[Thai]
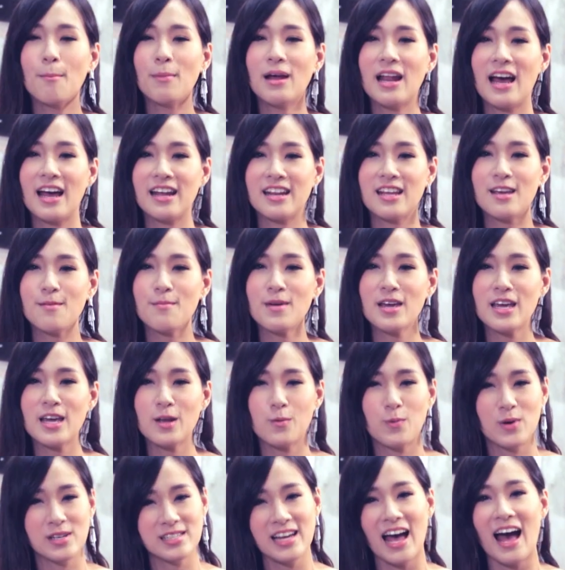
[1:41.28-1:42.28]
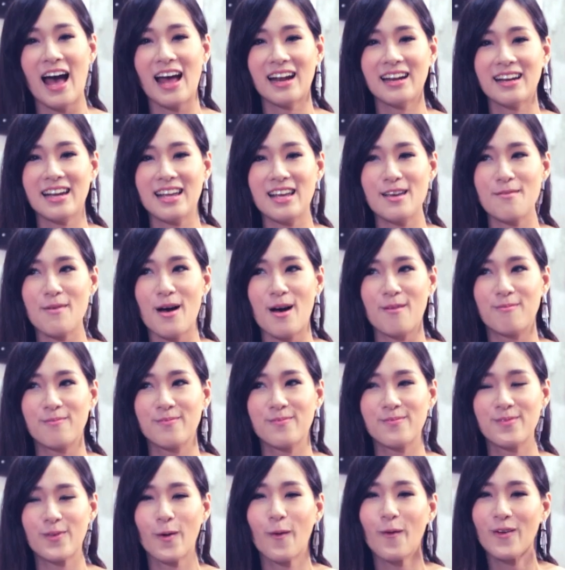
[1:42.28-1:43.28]
ทำอะไรที่ไม่คิดว่าชาตินี้แบบ
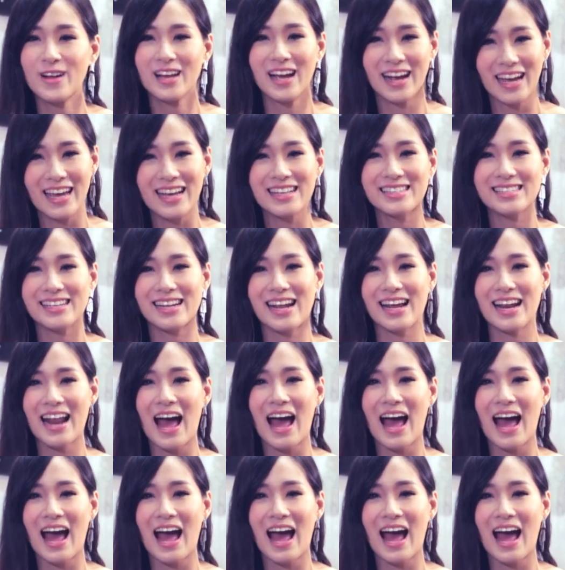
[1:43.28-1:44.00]
คนอย่างอิงจะได้